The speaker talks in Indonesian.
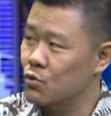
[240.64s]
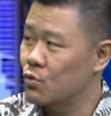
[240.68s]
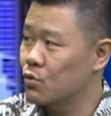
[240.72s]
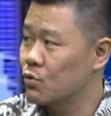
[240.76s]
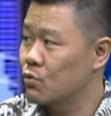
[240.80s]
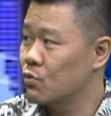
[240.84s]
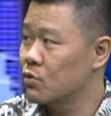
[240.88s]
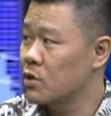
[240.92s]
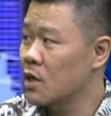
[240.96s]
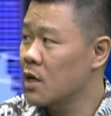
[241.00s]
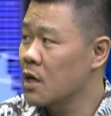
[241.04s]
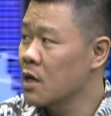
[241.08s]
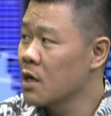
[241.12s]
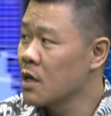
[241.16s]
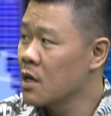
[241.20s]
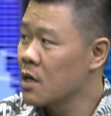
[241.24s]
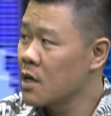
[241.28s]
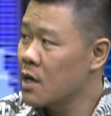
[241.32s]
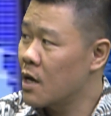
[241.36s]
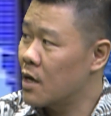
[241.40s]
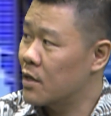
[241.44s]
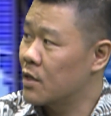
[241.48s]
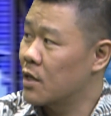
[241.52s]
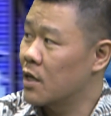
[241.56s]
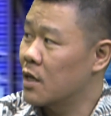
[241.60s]
Contohnya
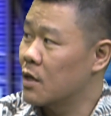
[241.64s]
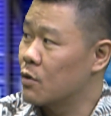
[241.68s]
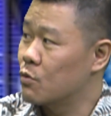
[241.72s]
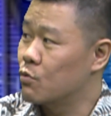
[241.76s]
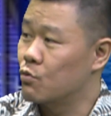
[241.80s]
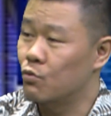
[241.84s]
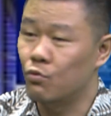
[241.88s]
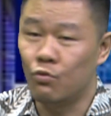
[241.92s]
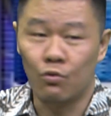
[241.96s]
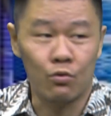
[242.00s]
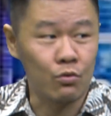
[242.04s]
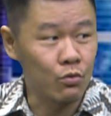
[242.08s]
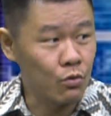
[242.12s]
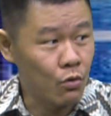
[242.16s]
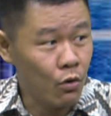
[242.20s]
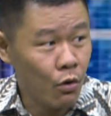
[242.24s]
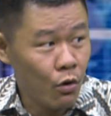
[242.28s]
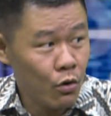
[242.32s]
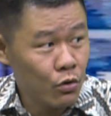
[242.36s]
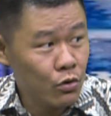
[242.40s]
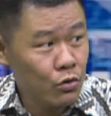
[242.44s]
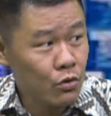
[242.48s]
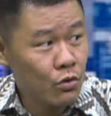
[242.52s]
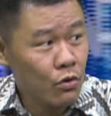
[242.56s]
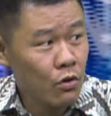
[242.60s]
ada yang gugun
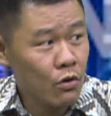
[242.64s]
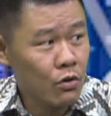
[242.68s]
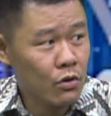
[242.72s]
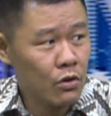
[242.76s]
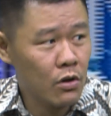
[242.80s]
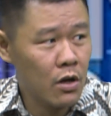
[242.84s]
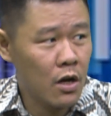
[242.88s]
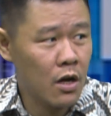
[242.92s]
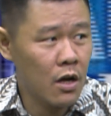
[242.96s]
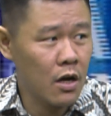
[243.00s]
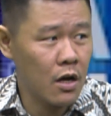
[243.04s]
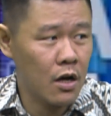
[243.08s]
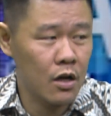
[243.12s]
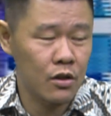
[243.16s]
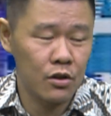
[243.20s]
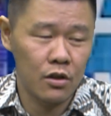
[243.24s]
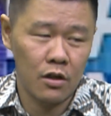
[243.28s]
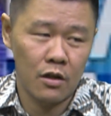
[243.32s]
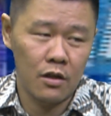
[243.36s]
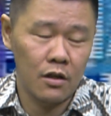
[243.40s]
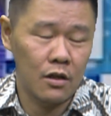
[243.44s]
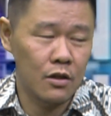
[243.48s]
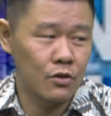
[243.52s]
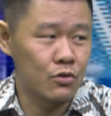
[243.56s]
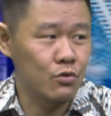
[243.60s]
gondrong lah,
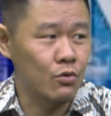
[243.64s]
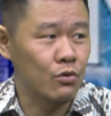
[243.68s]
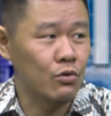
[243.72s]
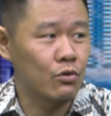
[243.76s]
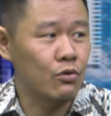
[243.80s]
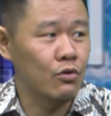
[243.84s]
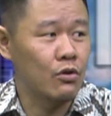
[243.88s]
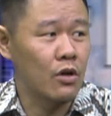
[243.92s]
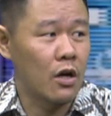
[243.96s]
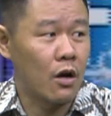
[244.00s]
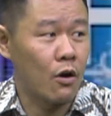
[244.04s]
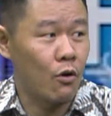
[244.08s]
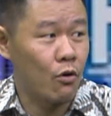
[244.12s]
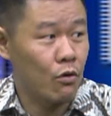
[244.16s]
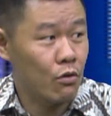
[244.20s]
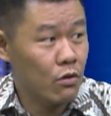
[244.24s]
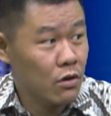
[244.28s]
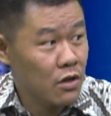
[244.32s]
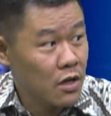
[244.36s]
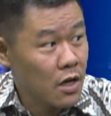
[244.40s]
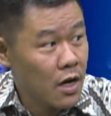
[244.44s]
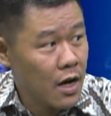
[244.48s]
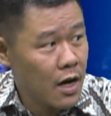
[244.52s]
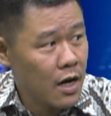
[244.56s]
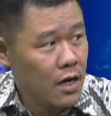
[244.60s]
ada yang contohnya
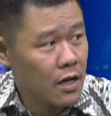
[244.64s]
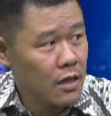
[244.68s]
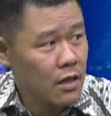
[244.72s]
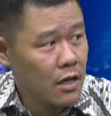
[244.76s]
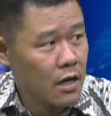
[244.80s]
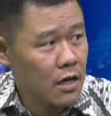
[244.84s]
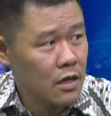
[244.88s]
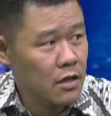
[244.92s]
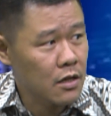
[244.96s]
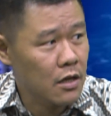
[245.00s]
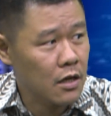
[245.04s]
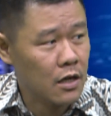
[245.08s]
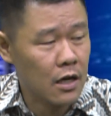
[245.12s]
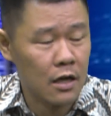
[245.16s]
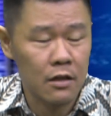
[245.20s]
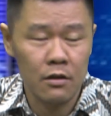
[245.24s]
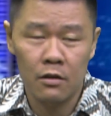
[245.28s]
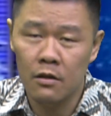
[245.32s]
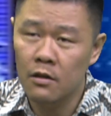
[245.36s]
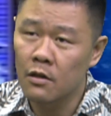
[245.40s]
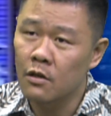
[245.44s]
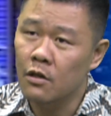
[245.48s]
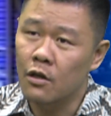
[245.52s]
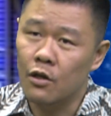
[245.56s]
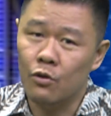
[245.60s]
Olga lah ya kan.
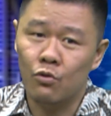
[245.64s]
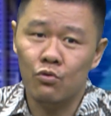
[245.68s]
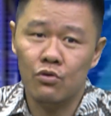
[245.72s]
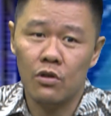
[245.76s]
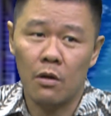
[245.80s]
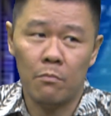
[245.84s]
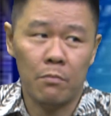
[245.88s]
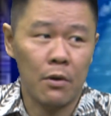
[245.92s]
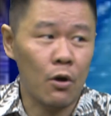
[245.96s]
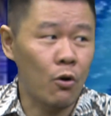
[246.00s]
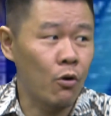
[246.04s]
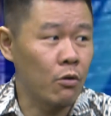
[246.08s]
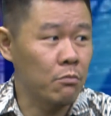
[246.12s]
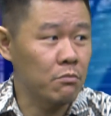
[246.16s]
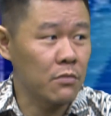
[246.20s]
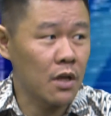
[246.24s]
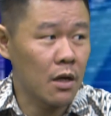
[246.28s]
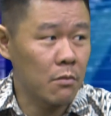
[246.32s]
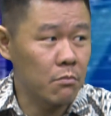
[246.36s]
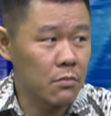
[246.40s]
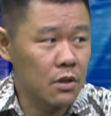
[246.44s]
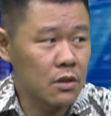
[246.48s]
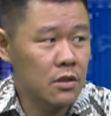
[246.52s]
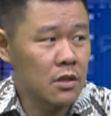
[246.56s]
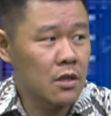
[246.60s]
Yeah. Itu sampai kok
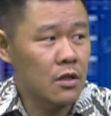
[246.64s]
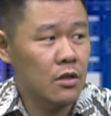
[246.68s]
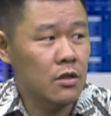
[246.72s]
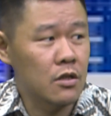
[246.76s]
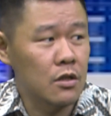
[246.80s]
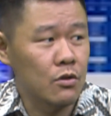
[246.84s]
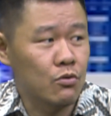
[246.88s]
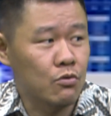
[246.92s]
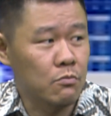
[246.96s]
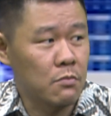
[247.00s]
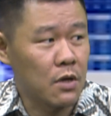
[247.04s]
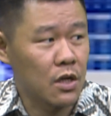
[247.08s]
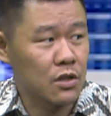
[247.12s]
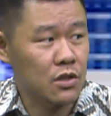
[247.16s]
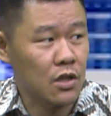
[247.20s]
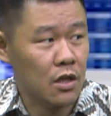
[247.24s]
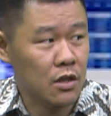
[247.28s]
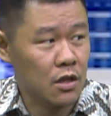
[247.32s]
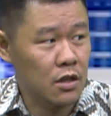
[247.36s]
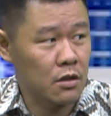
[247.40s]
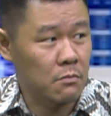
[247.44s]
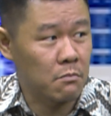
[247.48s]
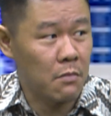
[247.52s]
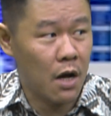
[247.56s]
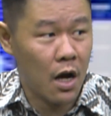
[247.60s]
namanya di rumah
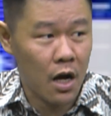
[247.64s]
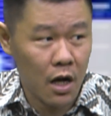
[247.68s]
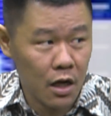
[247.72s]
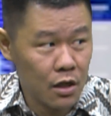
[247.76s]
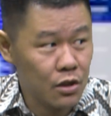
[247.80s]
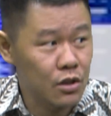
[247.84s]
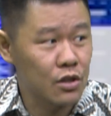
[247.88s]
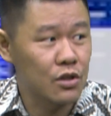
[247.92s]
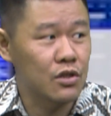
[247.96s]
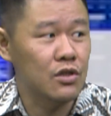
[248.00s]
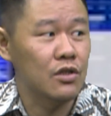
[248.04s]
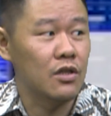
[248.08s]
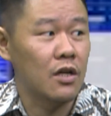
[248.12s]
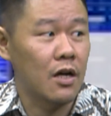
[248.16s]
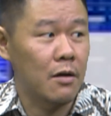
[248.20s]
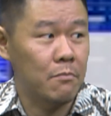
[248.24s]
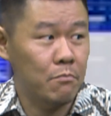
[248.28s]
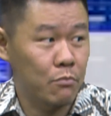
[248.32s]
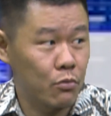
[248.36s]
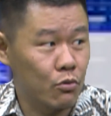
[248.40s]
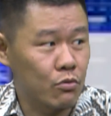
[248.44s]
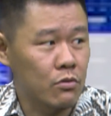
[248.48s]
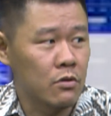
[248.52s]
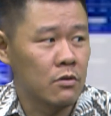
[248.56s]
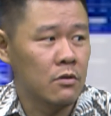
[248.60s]
sakit mahal di
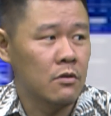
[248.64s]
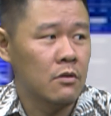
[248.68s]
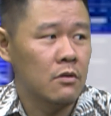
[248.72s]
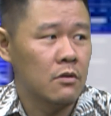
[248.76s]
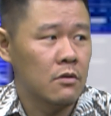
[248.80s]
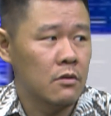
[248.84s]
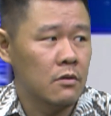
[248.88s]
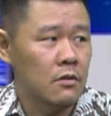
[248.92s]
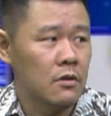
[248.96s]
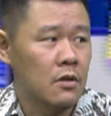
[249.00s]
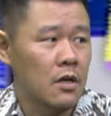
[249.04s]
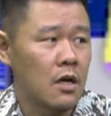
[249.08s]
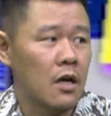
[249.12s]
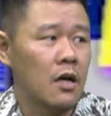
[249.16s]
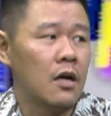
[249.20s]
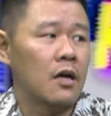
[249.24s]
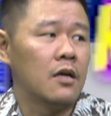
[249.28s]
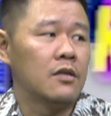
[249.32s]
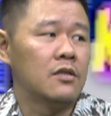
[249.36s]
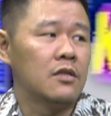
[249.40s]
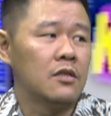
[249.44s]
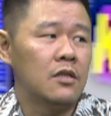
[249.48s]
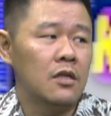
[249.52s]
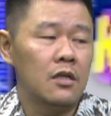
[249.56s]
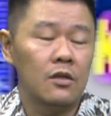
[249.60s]
Singapura
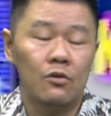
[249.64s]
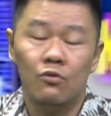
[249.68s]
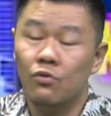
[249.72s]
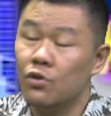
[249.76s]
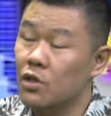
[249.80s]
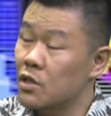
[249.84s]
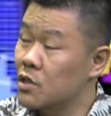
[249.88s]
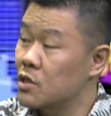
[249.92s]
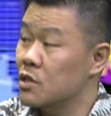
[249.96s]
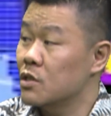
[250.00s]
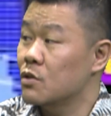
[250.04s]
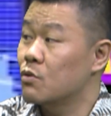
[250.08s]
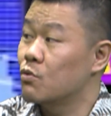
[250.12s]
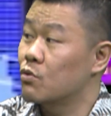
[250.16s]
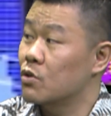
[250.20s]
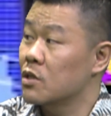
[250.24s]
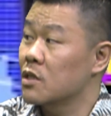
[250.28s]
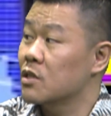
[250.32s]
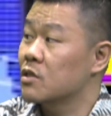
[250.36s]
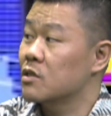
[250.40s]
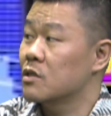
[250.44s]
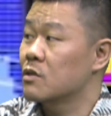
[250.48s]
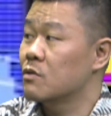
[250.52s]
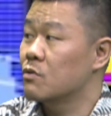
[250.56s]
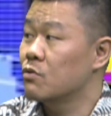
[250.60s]
Nah, jadi itu
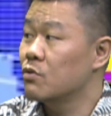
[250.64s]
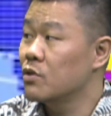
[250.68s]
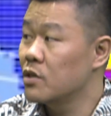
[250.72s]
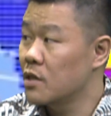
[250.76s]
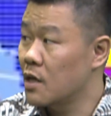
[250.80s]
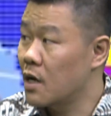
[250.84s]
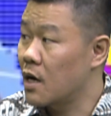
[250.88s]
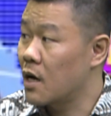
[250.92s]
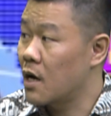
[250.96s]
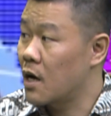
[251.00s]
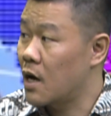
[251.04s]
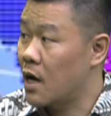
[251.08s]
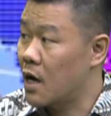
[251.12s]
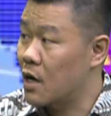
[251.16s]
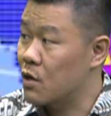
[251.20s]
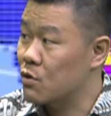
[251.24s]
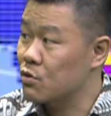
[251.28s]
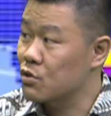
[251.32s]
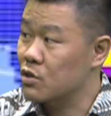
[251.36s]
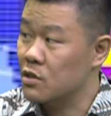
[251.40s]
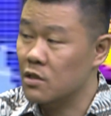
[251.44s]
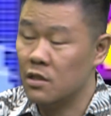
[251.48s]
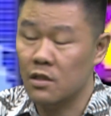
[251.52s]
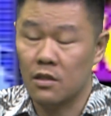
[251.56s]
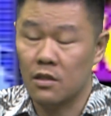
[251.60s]
resiko-resiko yang harus